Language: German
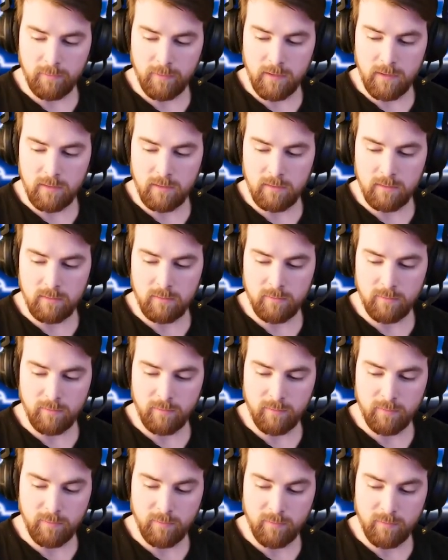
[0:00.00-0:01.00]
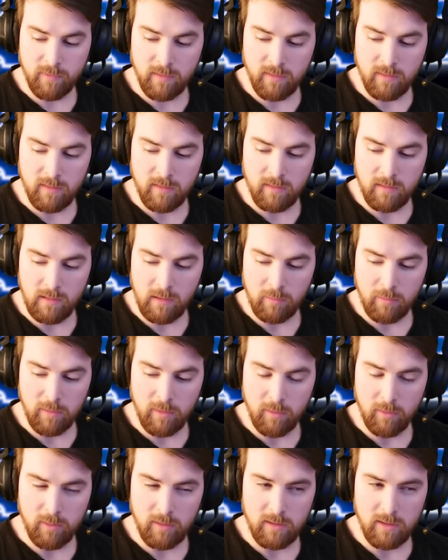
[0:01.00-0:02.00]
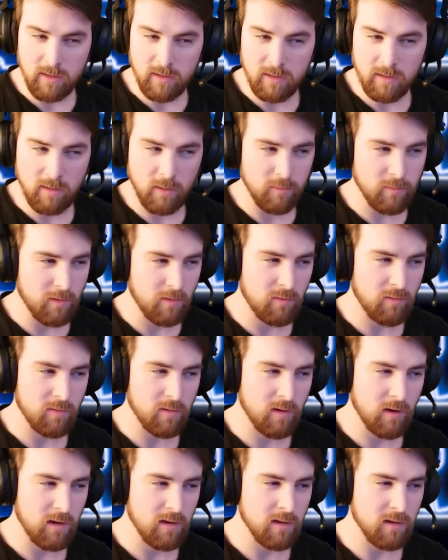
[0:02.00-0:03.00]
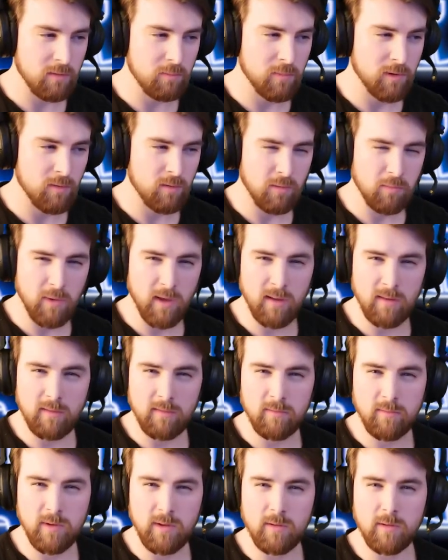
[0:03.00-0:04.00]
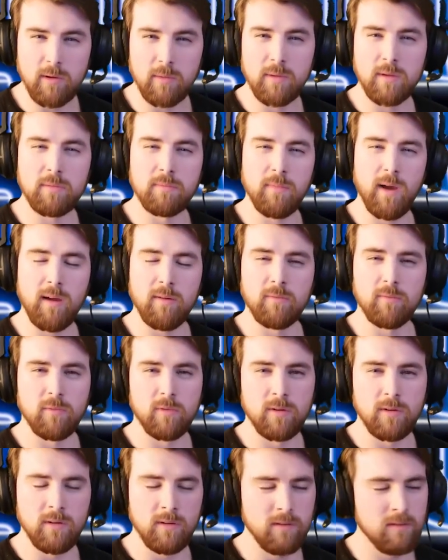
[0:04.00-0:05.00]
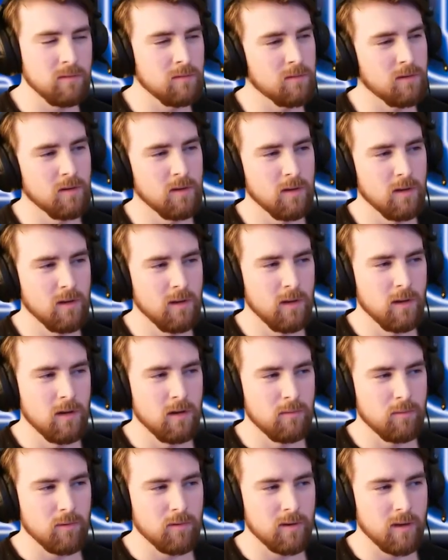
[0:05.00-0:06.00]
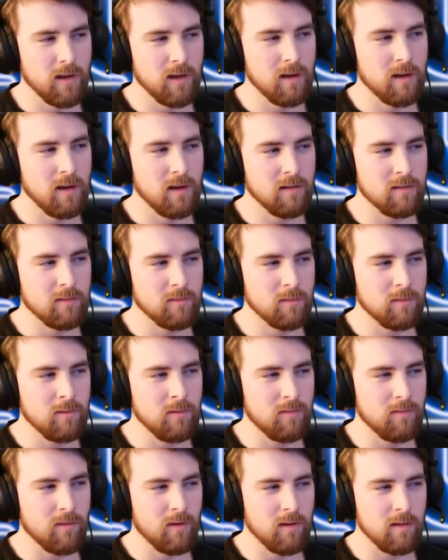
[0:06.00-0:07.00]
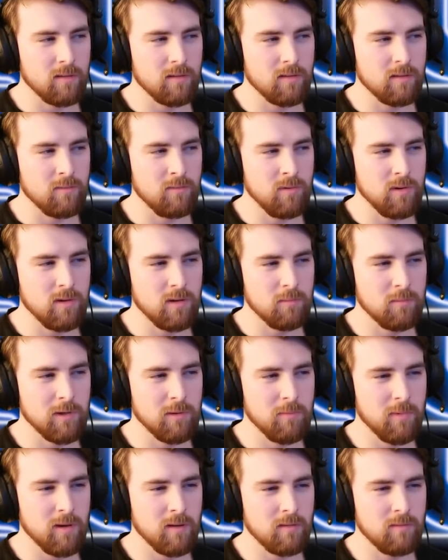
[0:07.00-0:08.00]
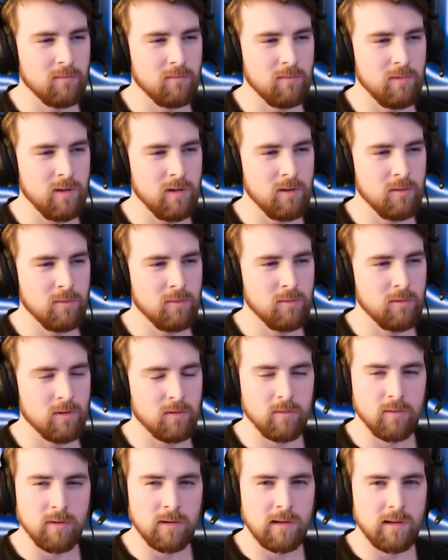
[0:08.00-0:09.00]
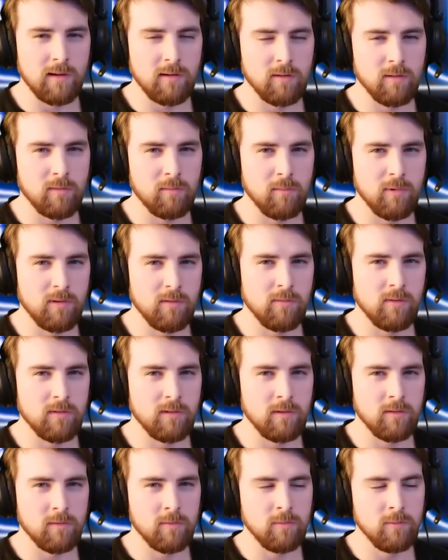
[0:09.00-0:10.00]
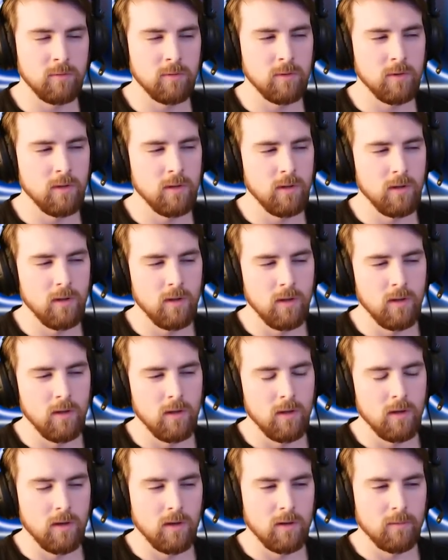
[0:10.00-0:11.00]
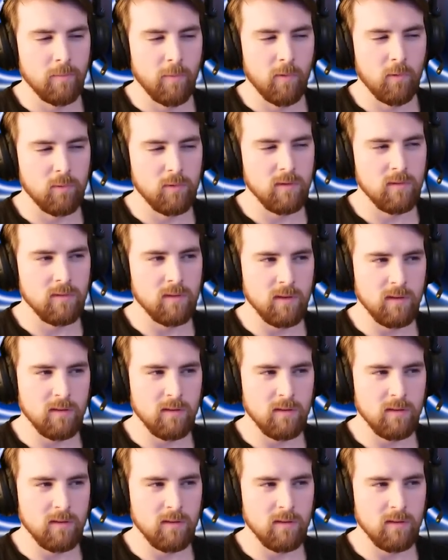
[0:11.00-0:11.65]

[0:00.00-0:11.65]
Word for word: Viele wissen, glaube ich, auch nicht genau, was wir eigentlich mit unserem ersten Video, glaube ich, machen wollten. Von daher, also uns war es wichtig mit dem ersten Video, also ich erkläre kurz ein bisschen was dazu. So, diesen